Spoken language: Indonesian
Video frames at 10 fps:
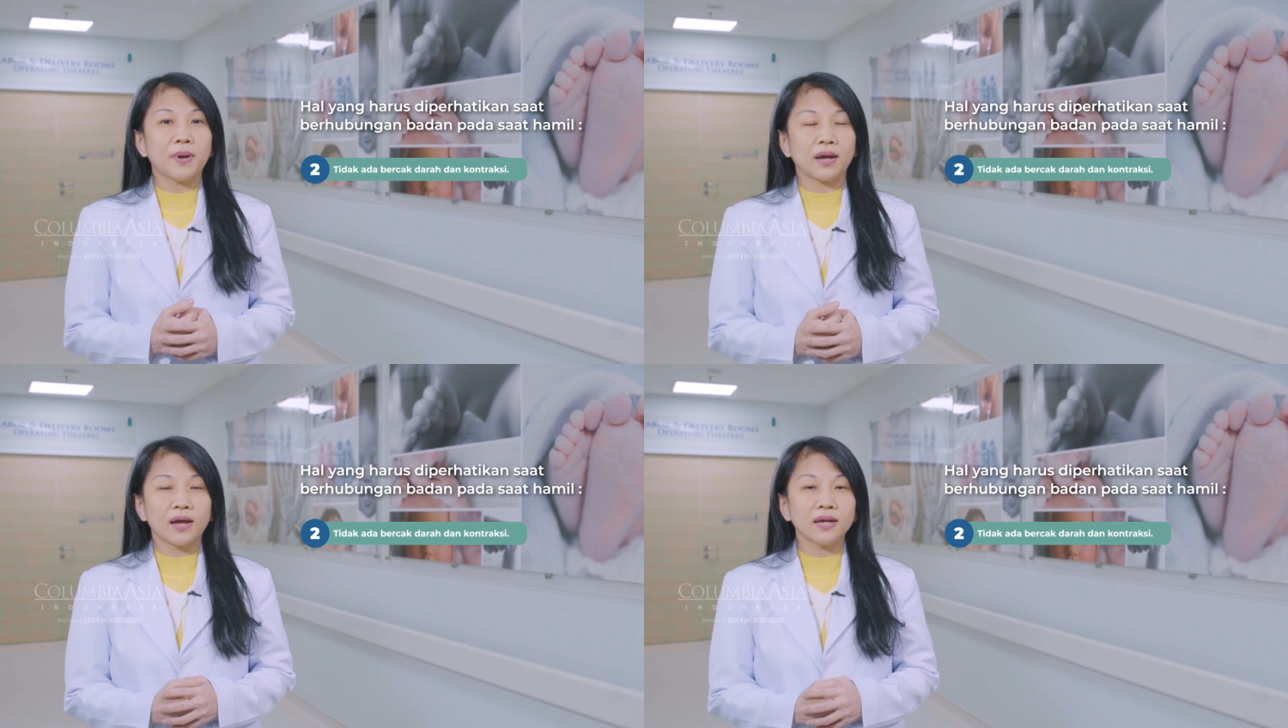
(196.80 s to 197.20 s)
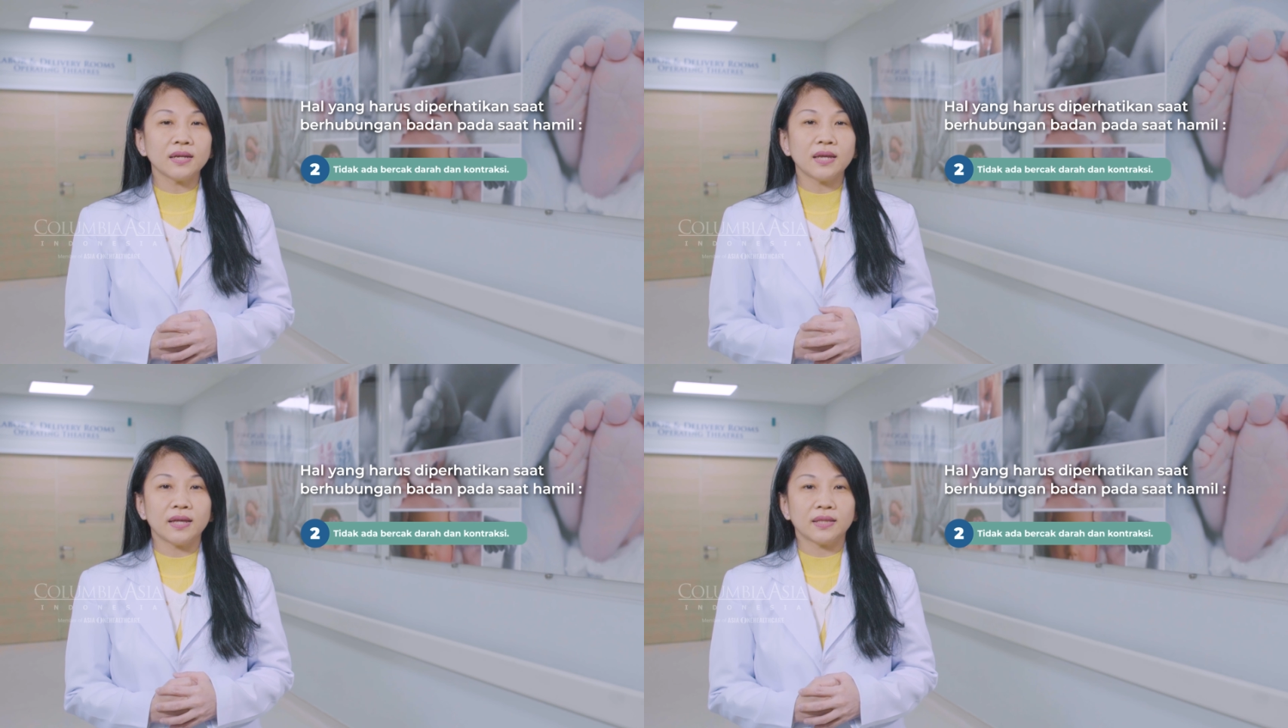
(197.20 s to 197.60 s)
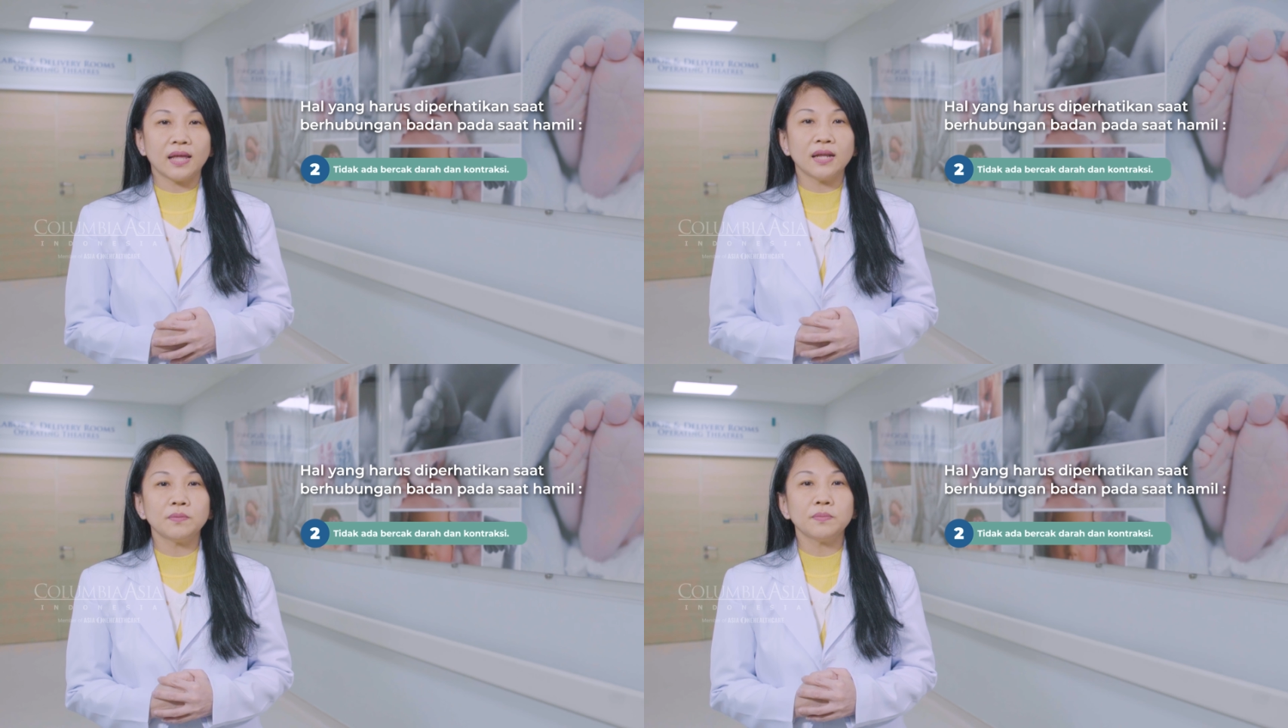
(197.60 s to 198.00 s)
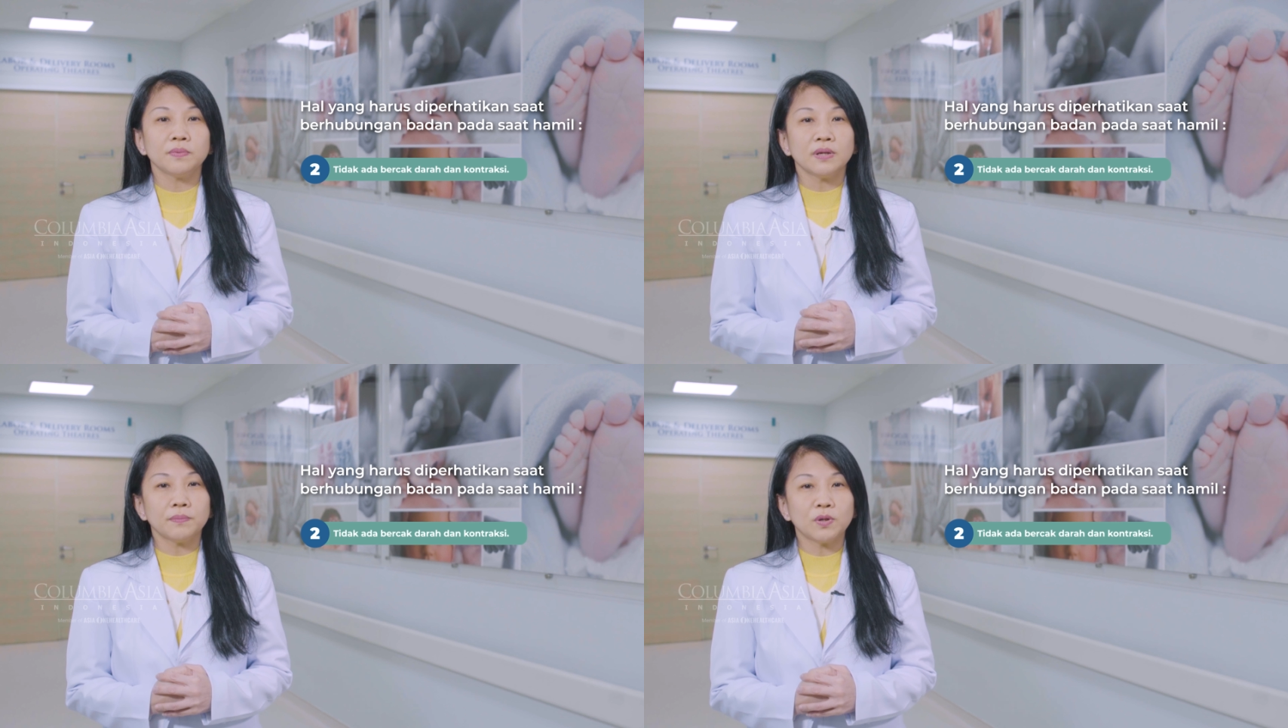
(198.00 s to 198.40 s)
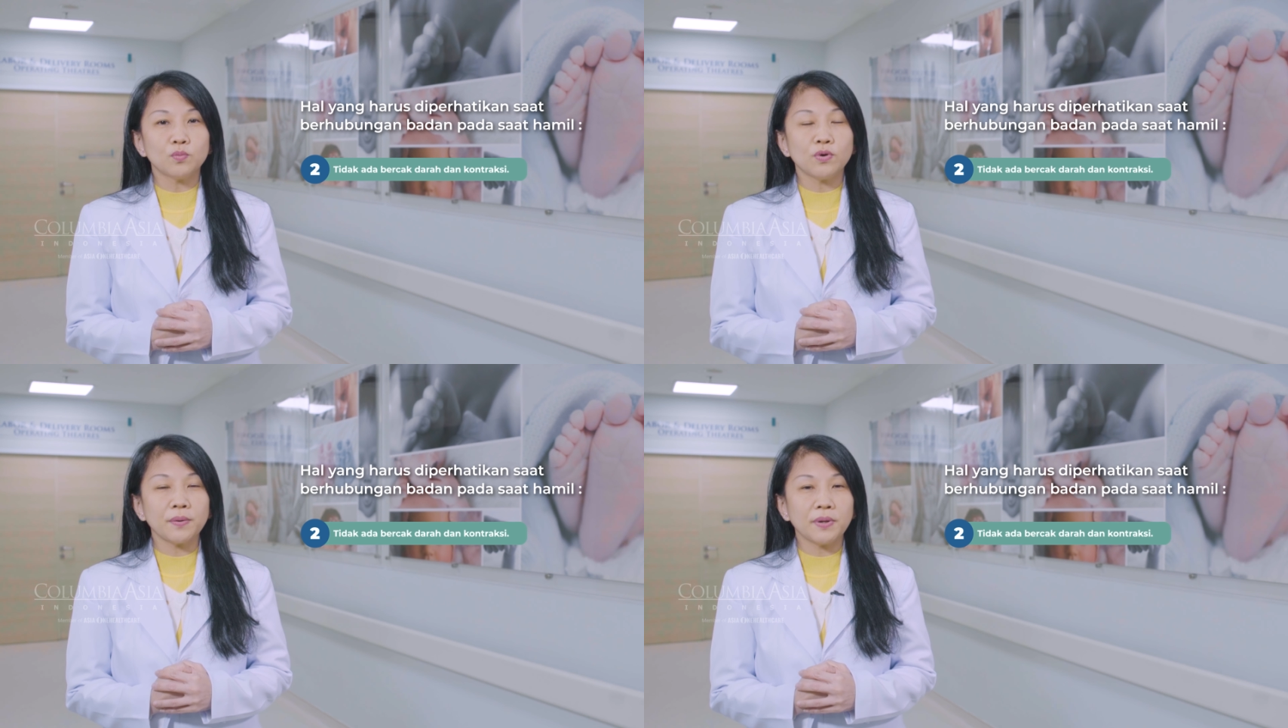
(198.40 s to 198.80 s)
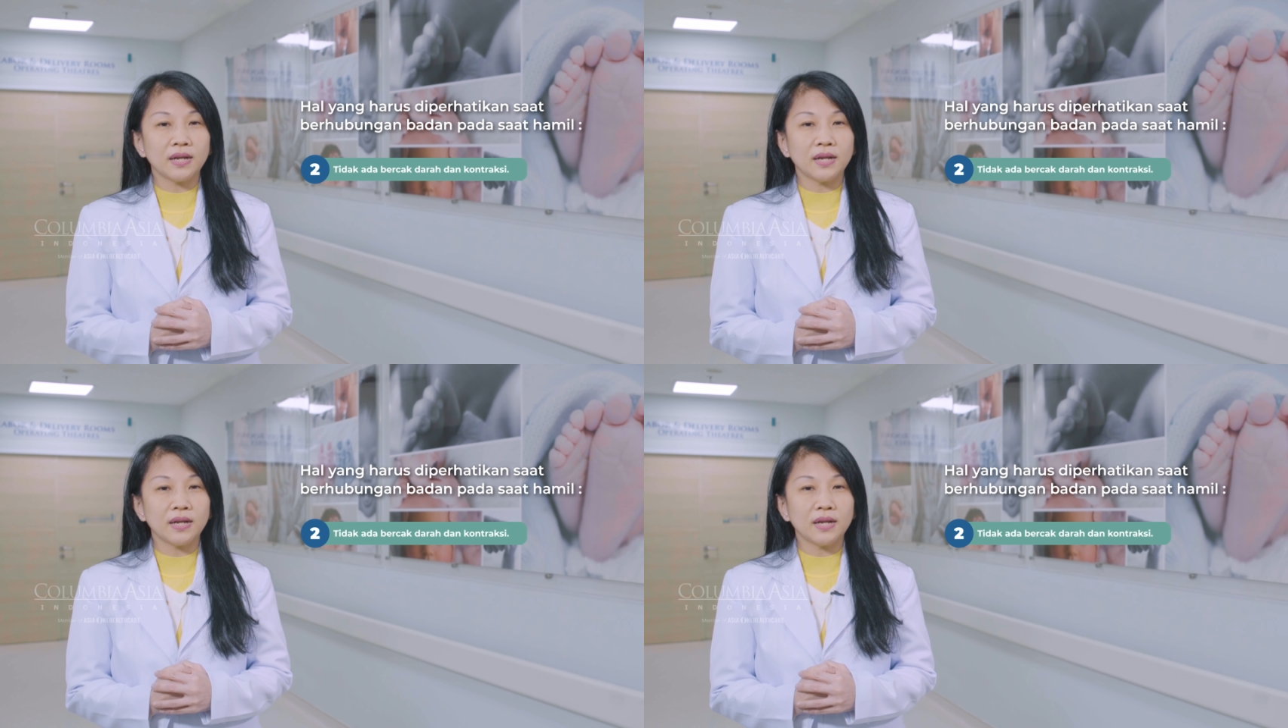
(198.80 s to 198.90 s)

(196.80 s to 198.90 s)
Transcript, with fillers: maka kegiatan berhubungan